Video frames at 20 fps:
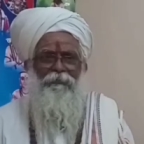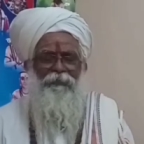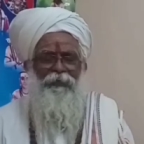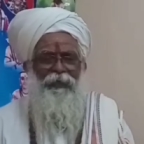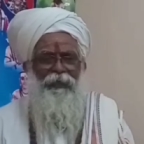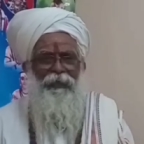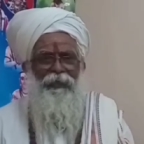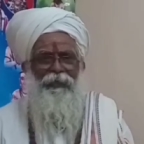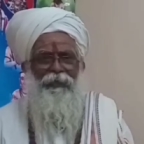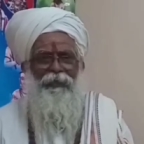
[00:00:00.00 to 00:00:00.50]

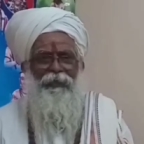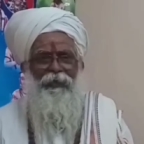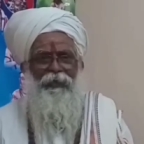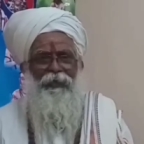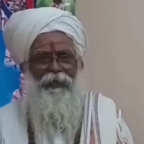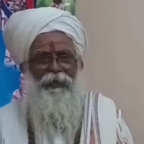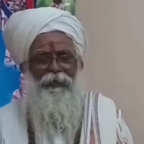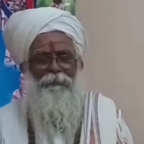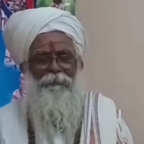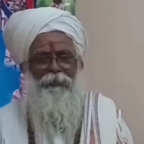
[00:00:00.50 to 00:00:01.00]
வினையின்
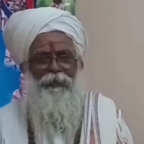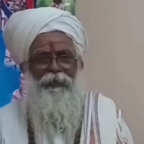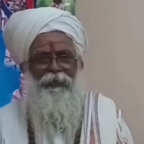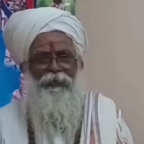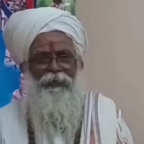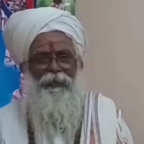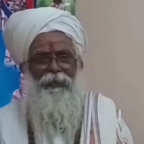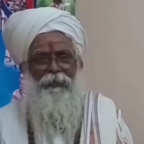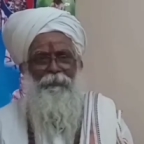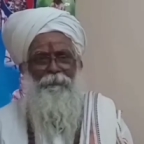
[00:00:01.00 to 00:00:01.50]

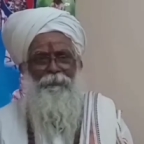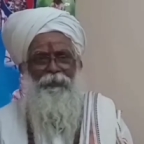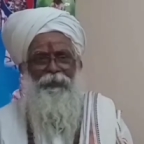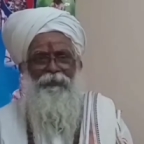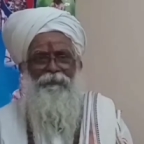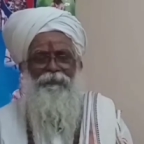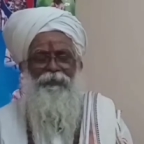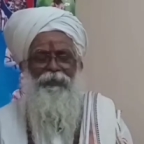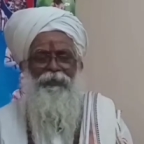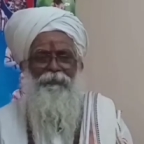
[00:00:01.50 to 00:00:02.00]
காரணமாக தான்
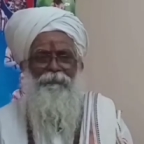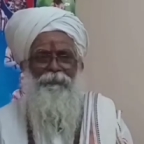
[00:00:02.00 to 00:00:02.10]
பிறவி